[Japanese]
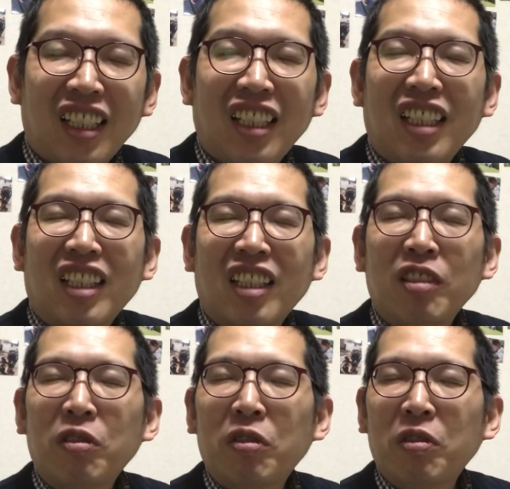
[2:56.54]
えー、昨
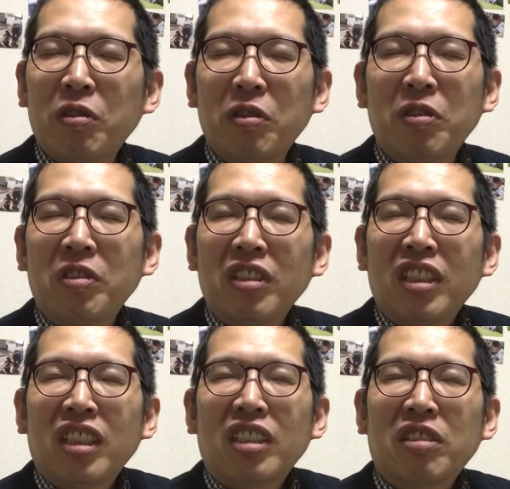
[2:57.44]
日
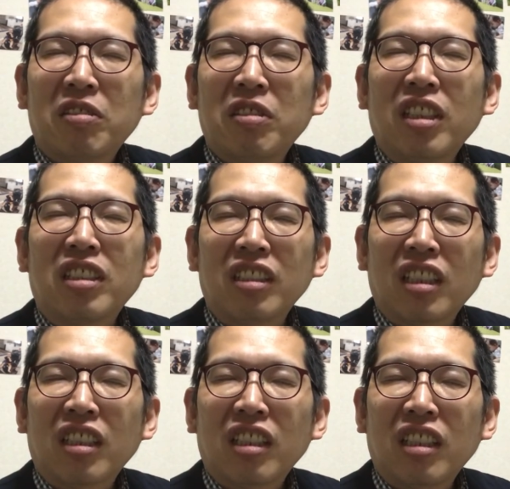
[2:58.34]
そうです
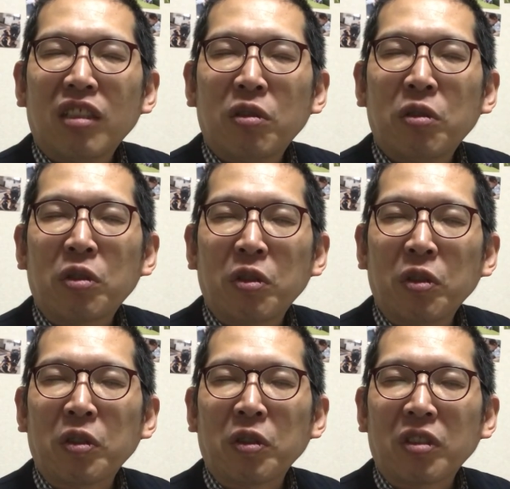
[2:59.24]
ね昨日今日
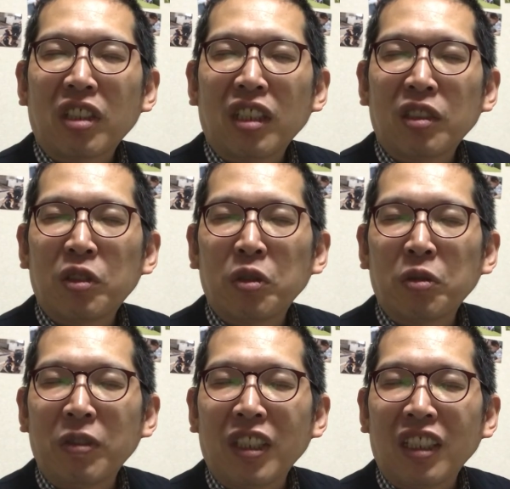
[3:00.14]
と誕
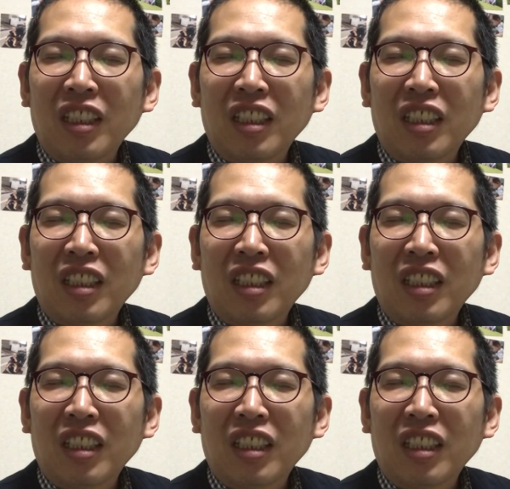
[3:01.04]
生日